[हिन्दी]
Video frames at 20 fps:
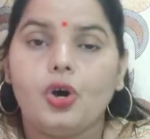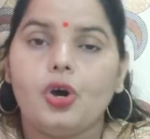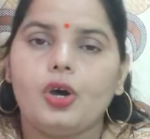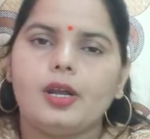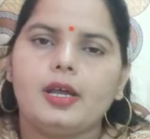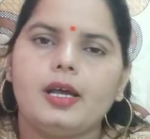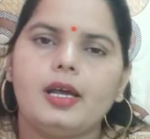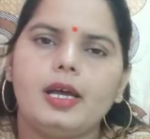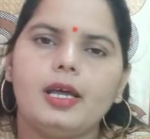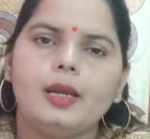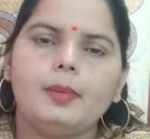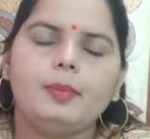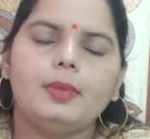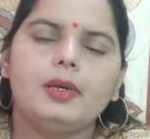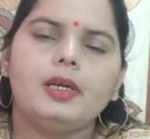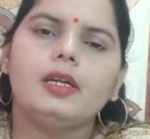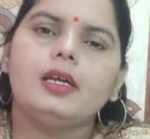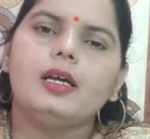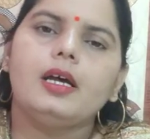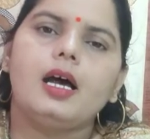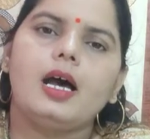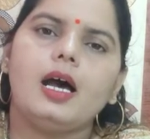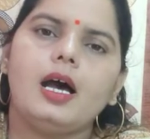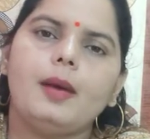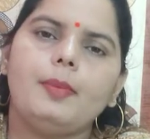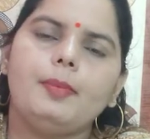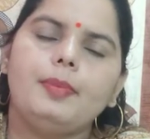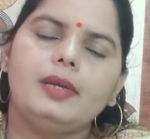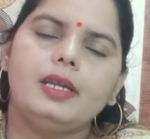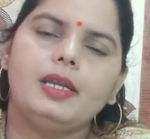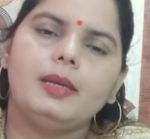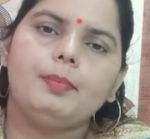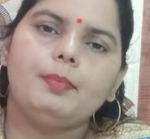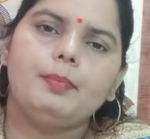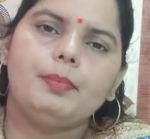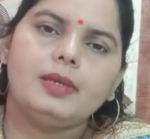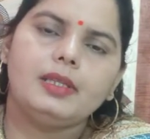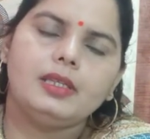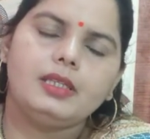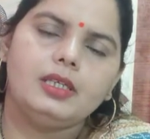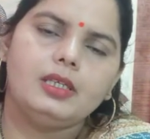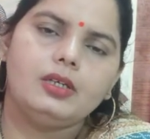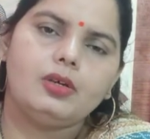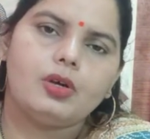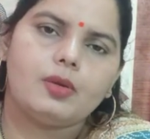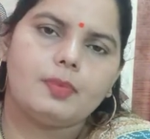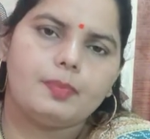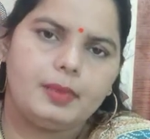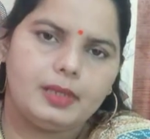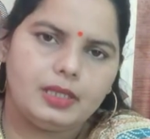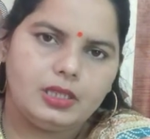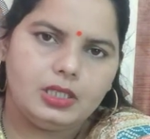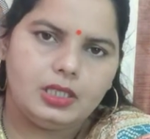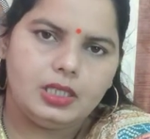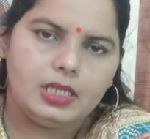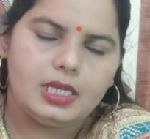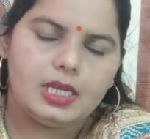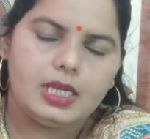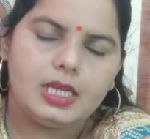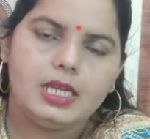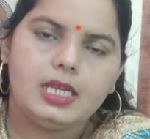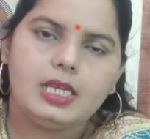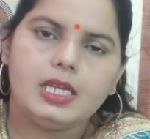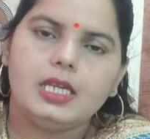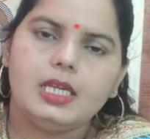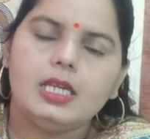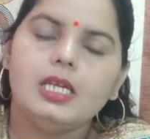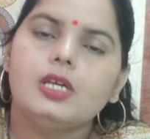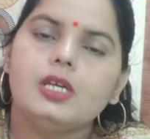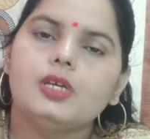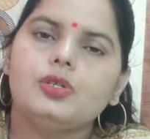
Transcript: और घर पर अपने पति और पत्नी यानी कि